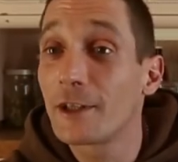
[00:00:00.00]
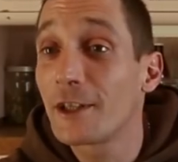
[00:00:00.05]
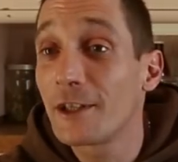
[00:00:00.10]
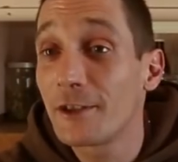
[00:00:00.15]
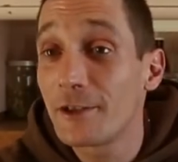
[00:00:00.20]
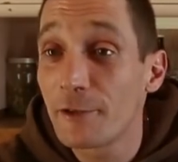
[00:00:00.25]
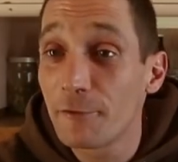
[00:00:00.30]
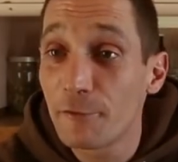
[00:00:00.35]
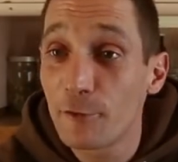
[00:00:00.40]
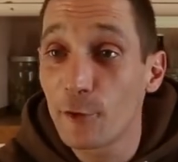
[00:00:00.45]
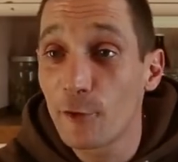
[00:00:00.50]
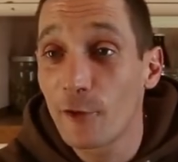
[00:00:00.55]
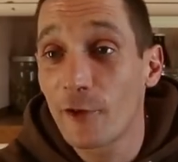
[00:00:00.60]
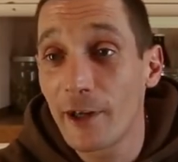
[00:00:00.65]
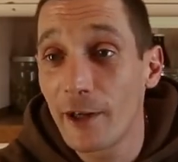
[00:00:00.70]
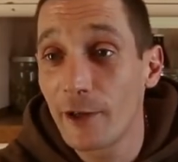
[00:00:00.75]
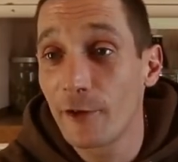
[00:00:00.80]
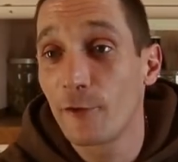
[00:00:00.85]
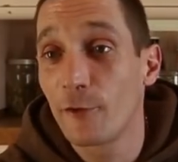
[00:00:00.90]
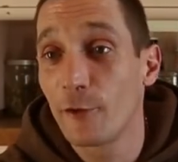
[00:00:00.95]
kriegt er ein
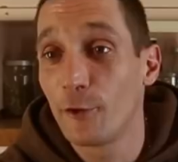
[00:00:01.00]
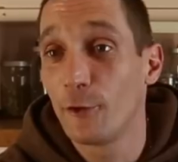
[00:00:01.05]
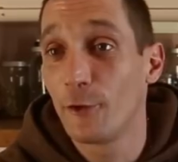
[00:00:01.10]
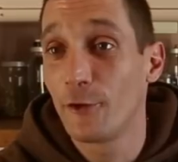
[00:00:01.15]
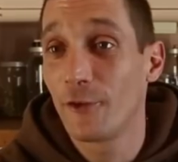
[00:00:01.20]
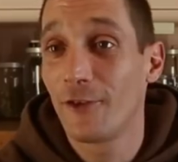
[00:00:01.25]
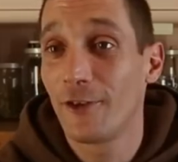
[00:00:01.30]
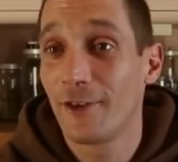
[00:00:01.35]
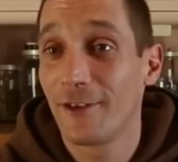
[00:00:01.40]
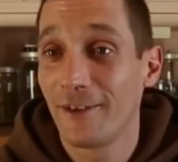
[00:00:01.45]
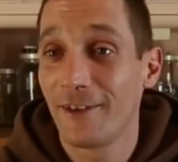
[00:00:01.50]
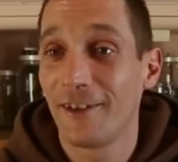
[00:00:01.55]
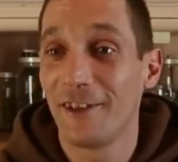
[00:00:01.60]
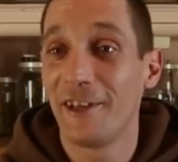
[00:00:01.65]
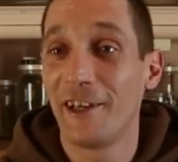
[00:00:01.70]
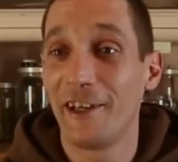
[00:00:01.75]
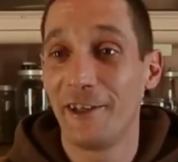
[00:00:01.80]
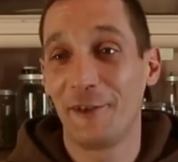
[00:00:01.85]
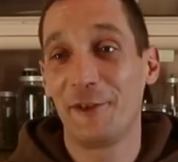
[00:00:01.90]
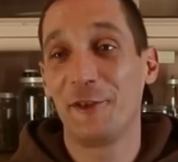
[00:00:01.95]
Fuchsgras von uns in
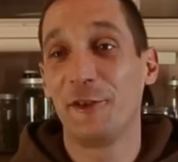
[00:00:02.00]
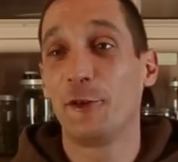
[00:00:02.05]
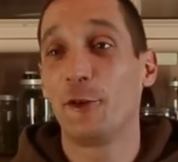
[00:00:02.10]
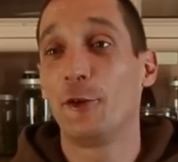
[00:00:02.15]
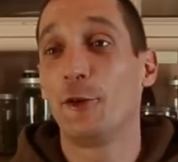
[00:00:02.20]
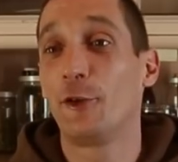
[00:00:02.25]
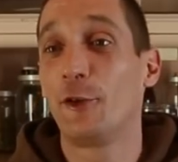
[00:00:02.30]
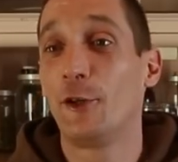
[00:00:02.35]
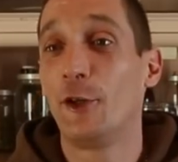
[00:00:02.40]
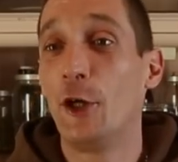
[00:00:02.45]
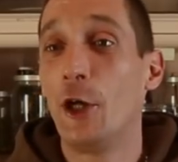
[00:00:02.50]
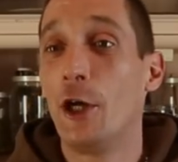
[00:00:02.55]
die Hand gedrückt.